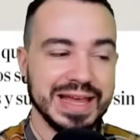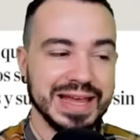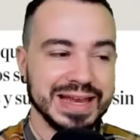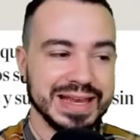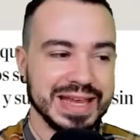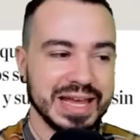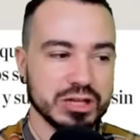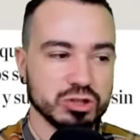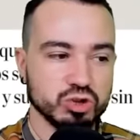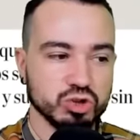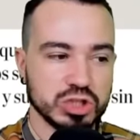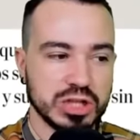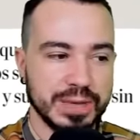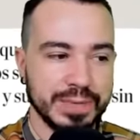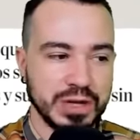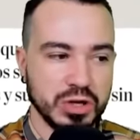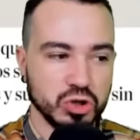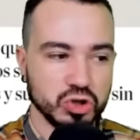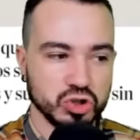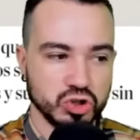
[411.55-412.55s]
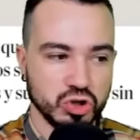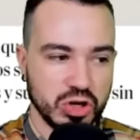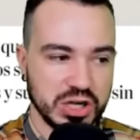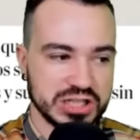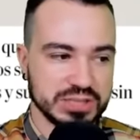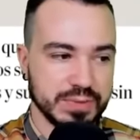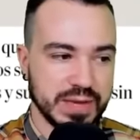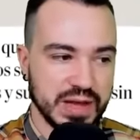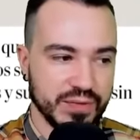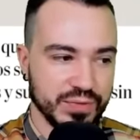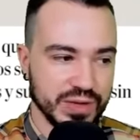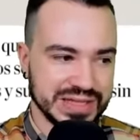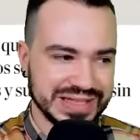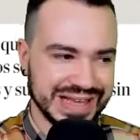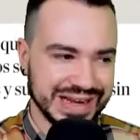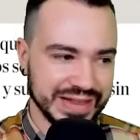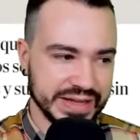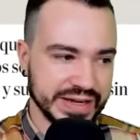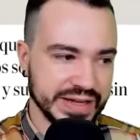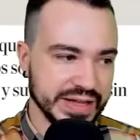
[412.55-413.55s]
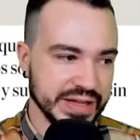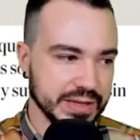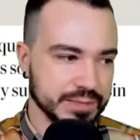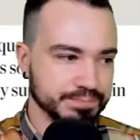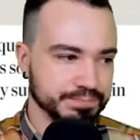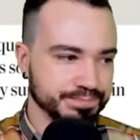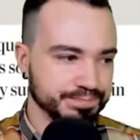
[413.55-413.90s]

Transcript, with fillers: que a sus amigos no les vaya a faltar de nada.